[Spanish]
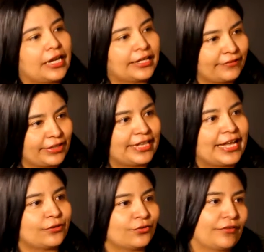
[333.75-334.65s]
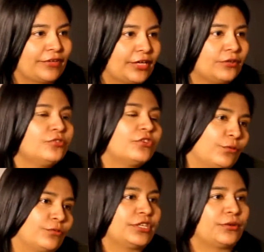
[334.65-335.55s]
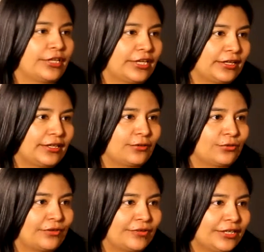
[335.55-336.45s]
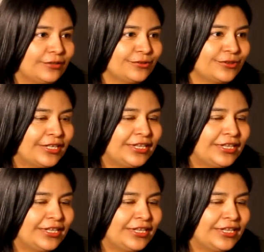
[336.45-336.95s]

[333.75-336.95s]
a través de datos abiertos, que usen o generen datos abiertos.